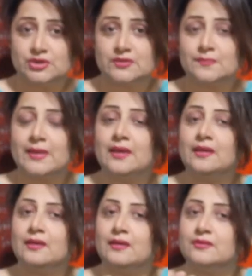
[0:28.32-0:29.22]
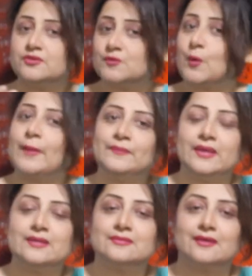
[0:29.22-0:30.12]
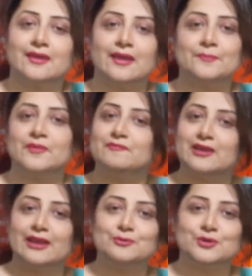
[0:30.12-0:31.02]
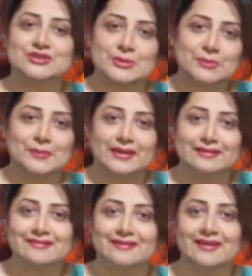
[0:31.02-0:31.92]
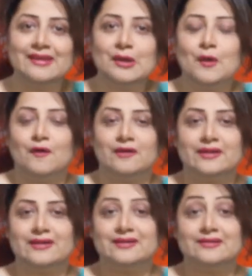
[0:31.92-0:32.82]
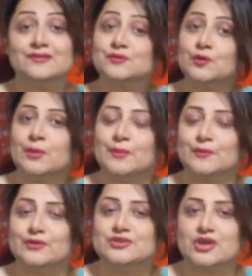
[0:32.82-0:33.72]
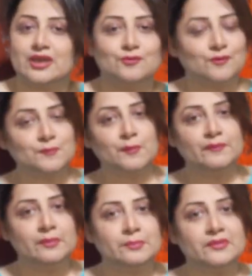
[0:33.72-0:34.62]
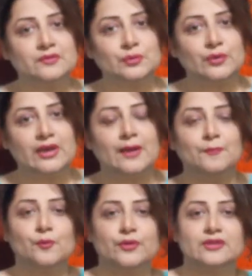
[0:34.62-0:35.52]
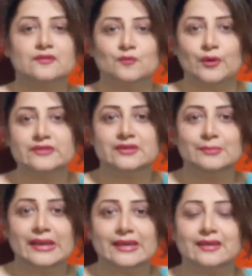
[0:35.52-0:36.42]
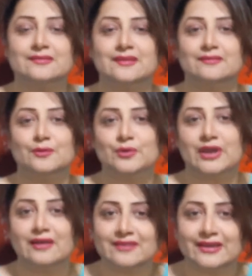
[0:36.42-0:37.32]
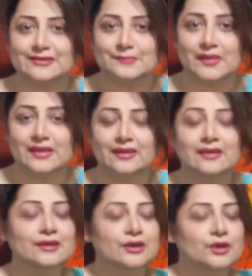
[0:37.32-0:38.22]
जिसमें जिसको आप देख सकें अपने वीकेंड को अच्छा भी बना सकें और स्टोरी भी होनी चाहिए तो इस मूवी में भी स्टोरी है आपको कोई इतने सॉन्ग्स नहीं मिलेंगे इसके अंदर कोई डांस आइटम नहीं है